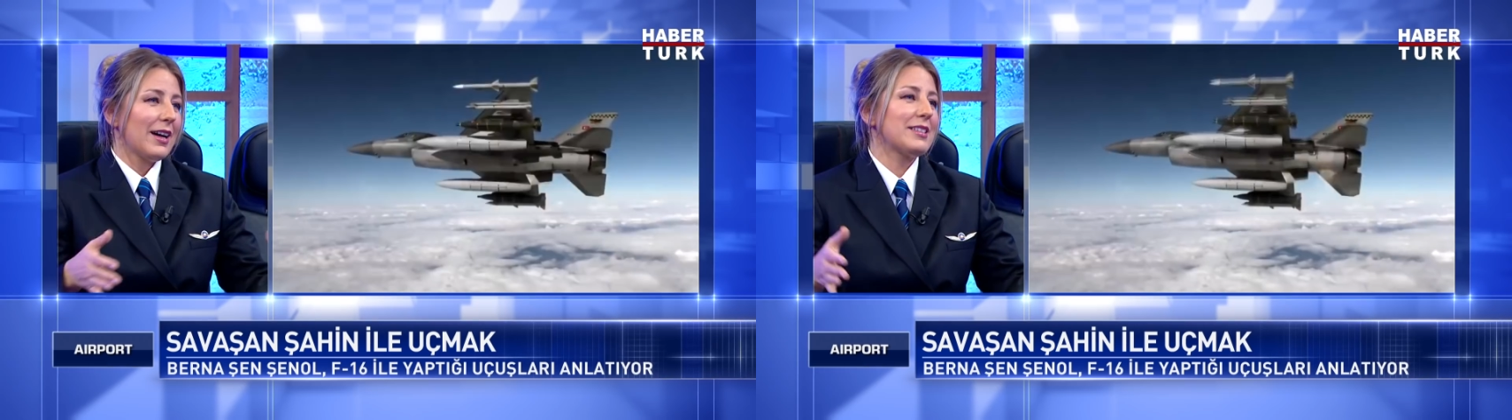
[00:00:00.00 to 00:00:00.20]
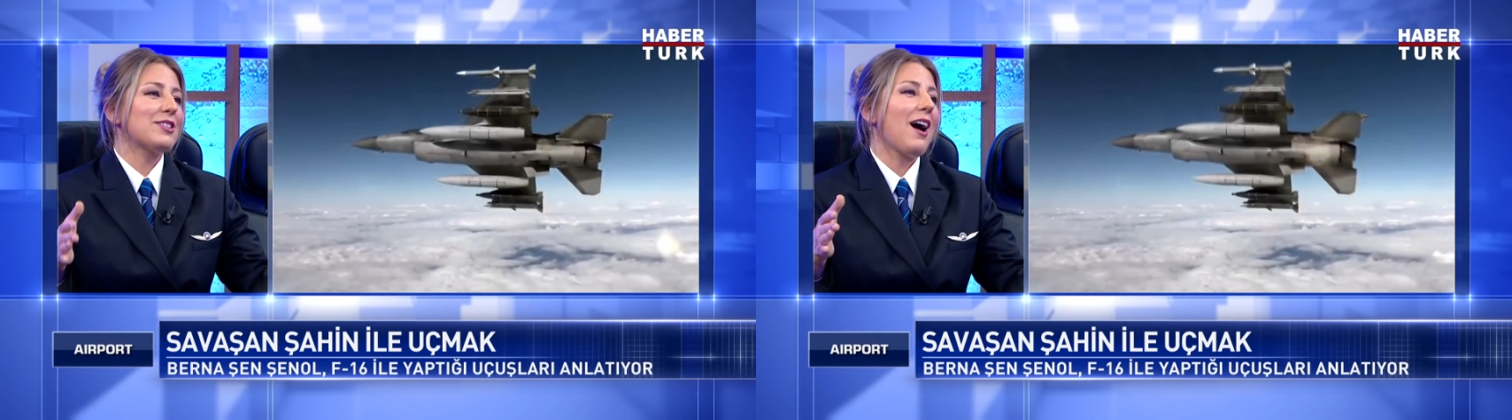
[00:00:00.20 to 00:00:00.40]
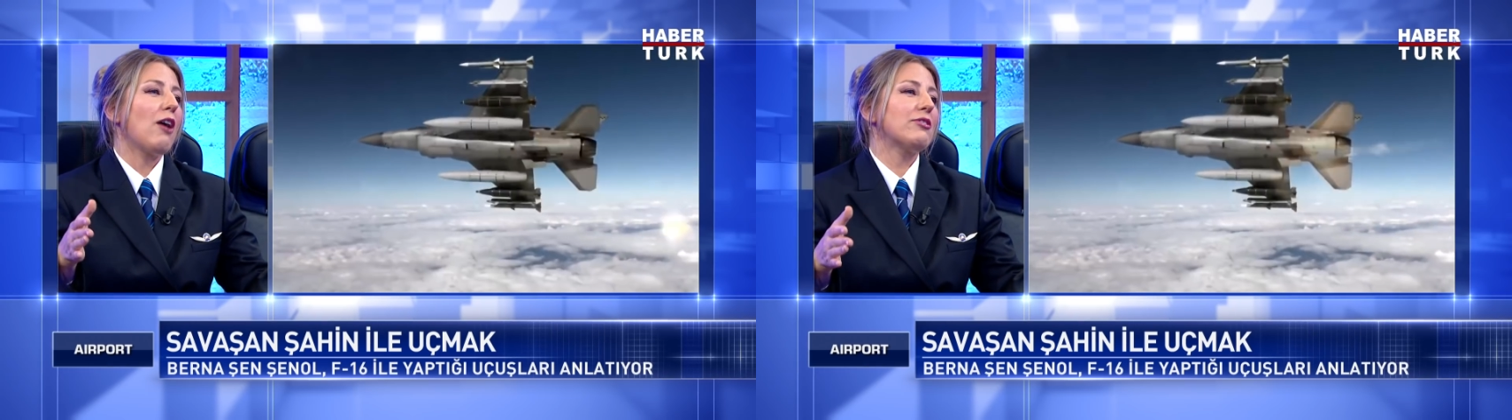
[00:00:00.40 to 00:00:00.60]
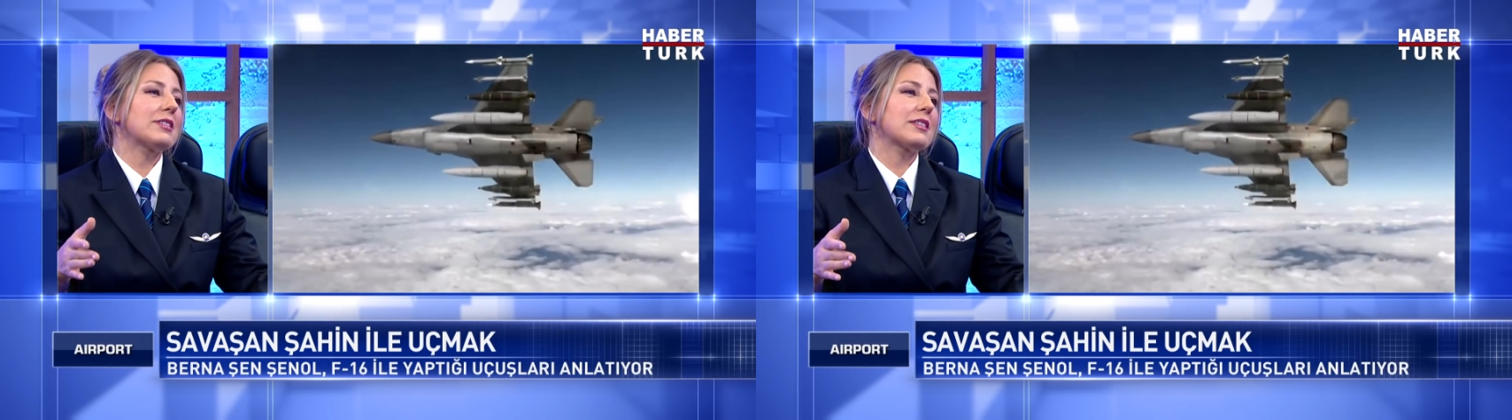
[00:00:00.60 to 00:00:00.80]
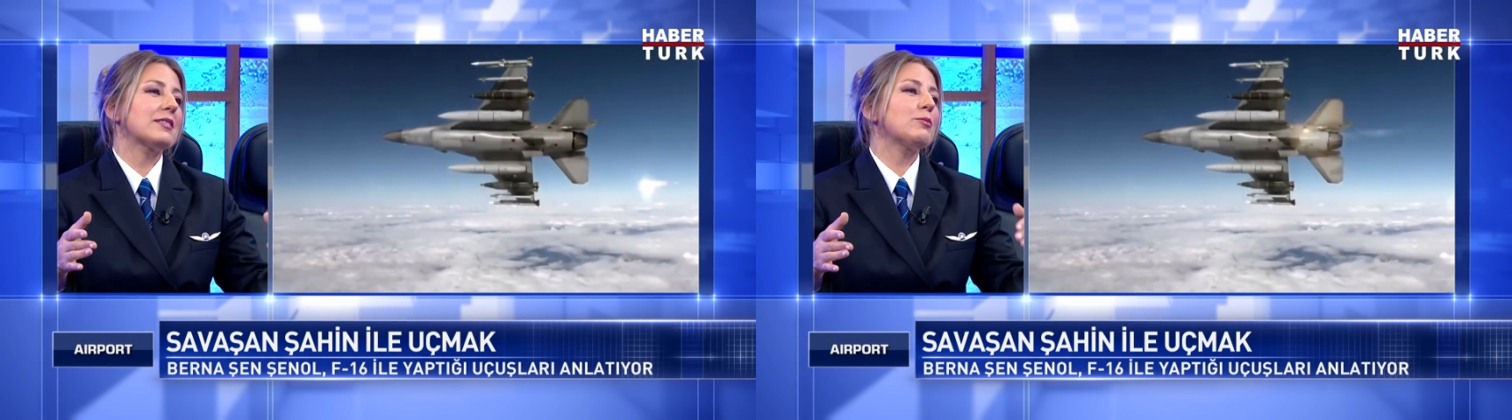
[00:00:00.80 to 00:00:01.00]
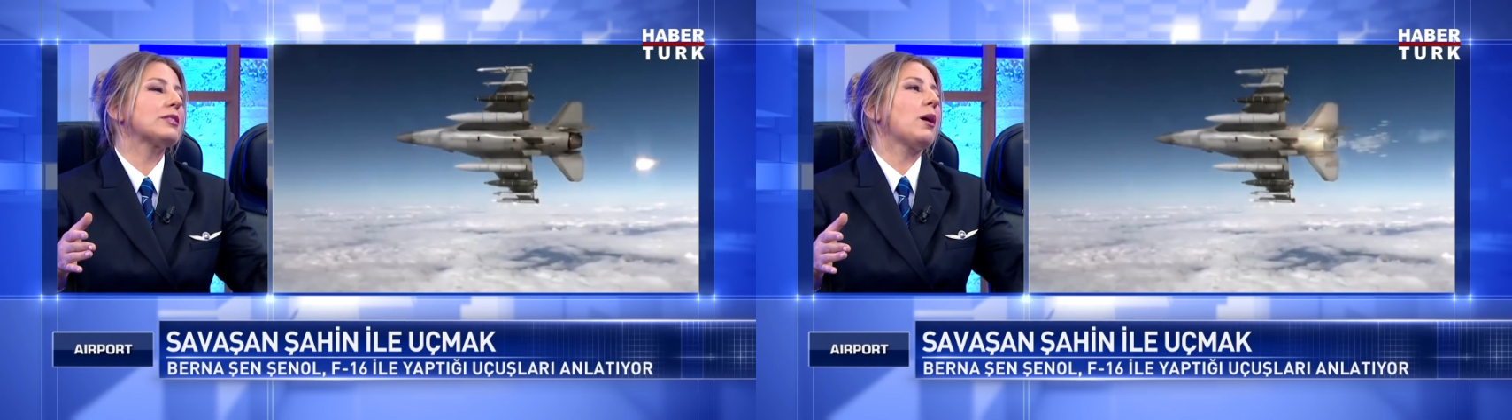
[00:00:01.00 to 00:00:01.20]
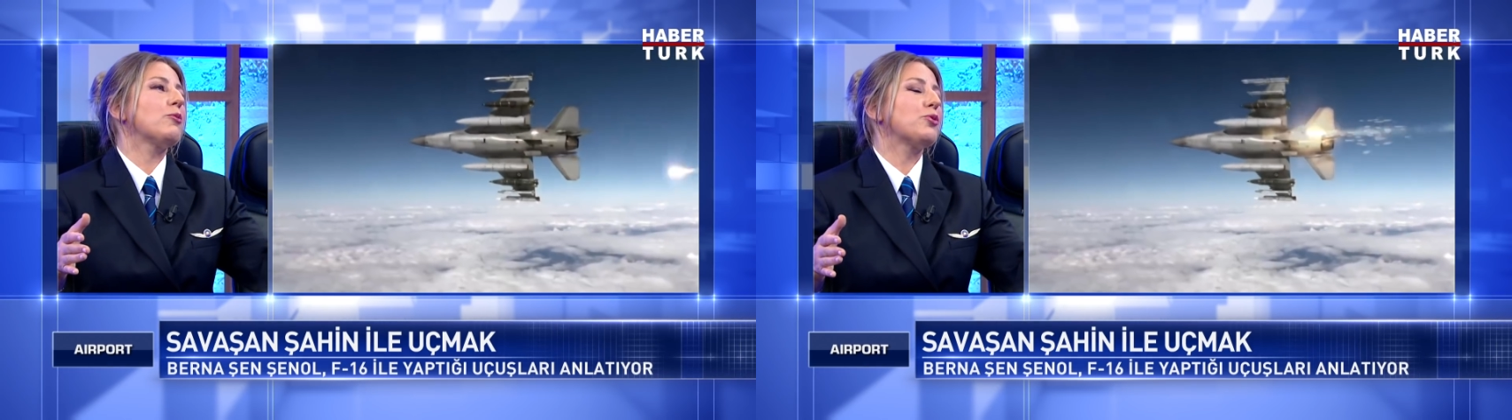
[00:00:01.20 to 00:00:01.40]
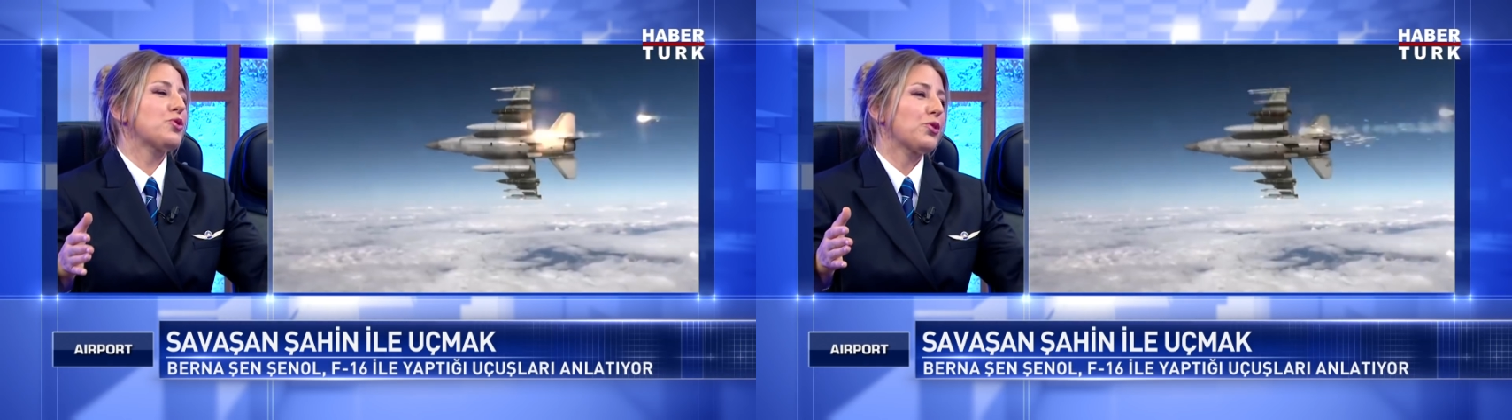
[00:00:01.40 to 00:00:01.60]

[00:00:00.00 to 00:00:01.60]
Hani rehavete katılma tamam uç,